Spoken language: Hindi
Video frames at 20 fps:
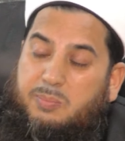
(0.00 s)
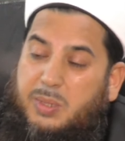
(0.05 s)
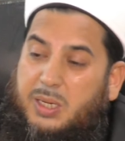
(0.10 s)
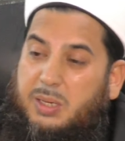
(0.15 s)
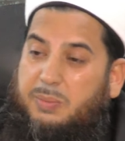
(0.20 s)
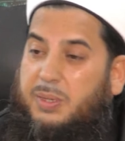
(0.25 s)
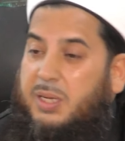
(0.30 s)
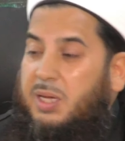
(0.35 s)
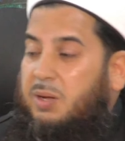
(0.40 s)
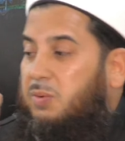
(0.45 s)

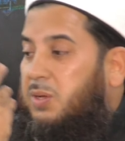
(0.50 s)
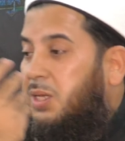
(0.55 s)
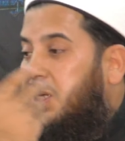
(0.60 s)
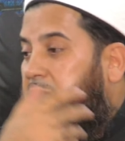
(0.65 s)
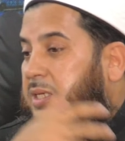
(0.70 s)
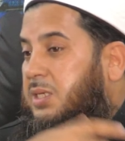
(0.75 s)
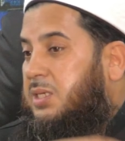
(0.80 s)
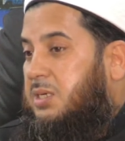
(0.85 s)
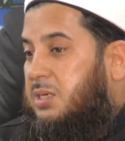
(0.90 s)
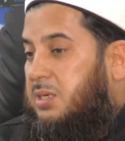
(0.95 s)
बड़े बड़े
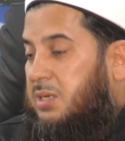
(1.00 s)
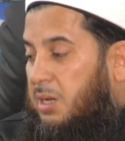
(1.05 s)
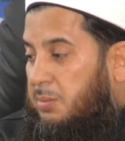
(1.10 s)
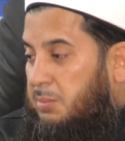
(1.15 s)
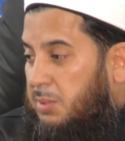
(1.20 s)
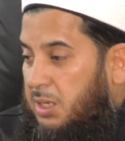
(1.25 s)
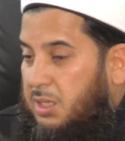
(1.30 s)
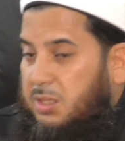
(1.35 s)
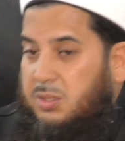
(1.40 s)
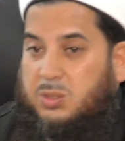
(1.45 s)
अवलियाई
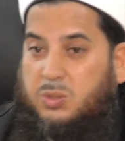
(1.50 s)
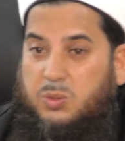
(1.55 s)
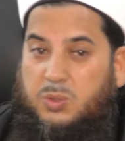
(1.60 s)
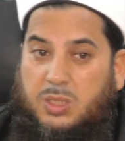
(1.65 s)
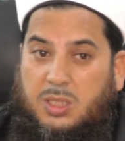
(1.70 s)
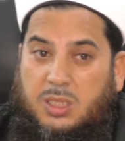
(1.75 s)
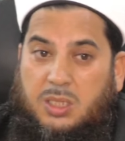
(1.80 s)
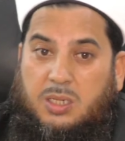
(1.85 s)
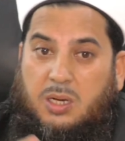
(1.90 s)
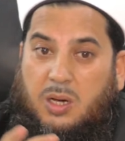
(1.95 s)
कामिलीन जो
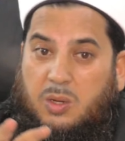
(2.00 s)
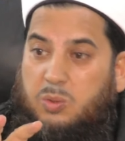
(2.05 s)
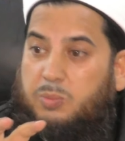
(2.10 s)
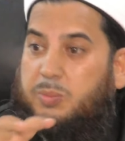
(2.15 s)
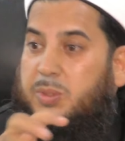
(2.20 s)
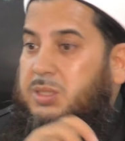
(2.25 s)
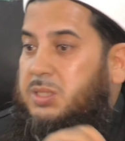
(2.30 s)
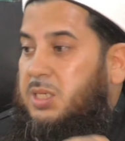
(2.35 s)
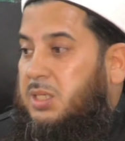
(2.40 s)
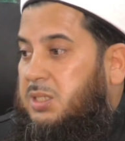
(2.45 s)
थे गारों
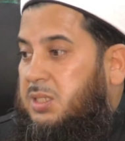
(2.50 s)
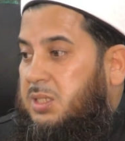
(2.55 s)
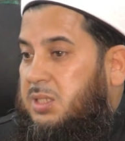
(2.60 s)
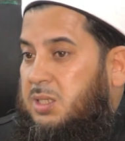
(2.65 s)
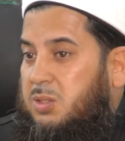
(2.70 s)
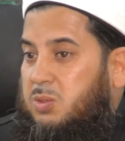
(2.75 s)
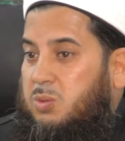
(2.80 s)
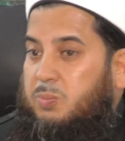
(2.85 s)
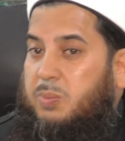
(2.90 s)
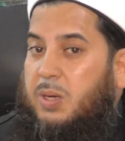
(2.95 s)
में जाते
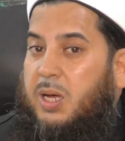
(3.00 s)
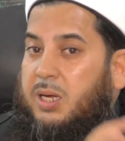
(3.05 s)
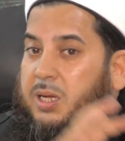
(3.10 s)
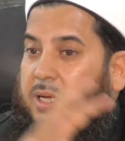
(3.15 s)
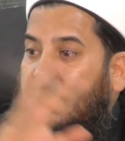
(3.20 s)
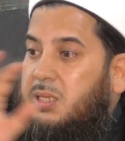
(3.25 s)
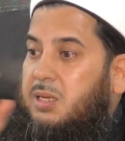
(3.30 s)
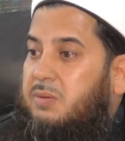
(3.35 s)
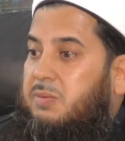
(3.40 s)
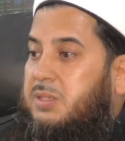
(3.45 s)
थे तो बाहर
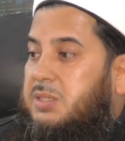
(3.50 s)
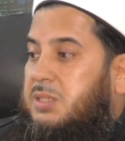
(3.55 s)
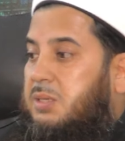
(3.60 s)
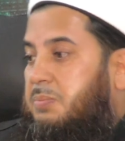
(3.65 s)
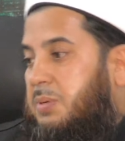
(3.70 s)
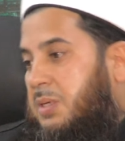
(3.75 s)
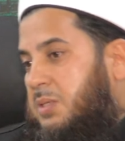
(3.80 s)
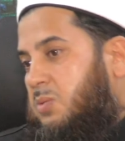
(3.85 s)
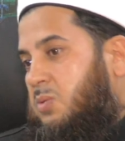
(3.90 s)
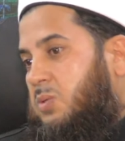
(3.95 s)
का दरवाज़ा
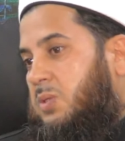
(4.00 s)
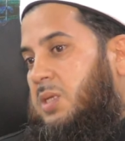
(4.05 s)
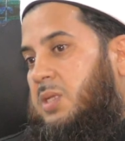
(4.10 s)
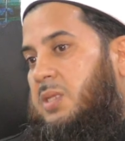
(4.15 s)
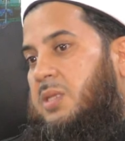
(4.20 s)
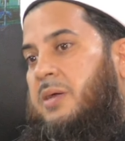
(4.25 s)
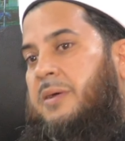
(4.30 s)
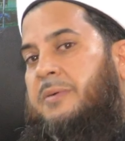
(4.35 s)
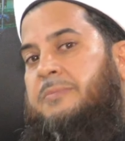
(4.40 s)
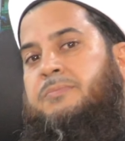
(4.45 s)
बंद
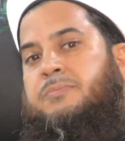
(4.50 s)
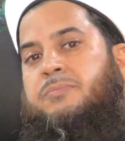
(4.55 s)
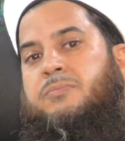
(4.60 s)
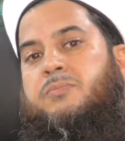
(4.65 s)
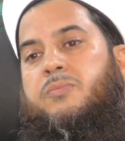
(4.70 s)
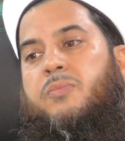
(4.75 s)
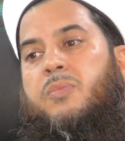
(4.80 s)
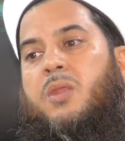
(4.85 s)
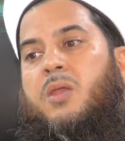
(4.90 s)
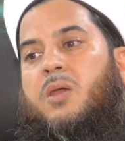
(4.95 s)
होता था
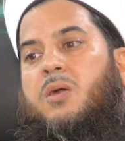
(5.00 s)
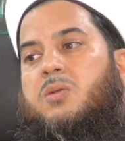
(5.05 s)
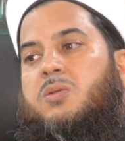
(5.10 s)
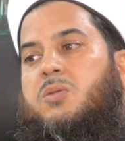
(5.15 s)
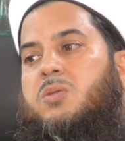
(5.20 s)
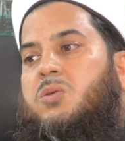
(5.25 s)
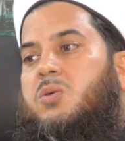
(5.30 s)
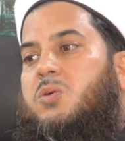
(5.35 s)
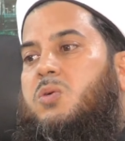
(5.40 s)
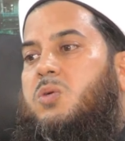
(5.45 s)

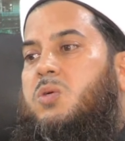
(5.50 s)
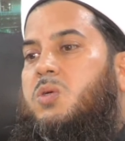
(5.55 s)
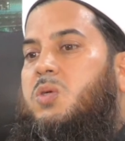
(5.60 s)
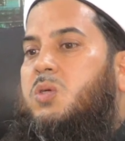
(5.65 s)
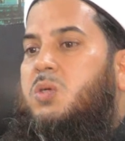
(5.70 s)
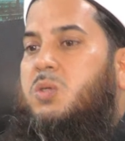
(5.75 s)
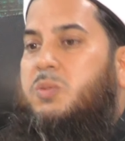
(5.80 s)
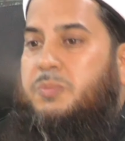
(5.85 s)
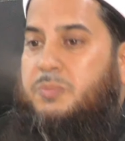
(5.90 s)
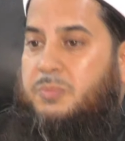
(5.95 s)

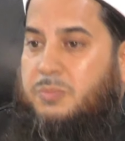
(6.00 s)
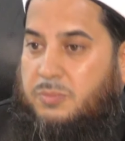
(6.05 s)
तो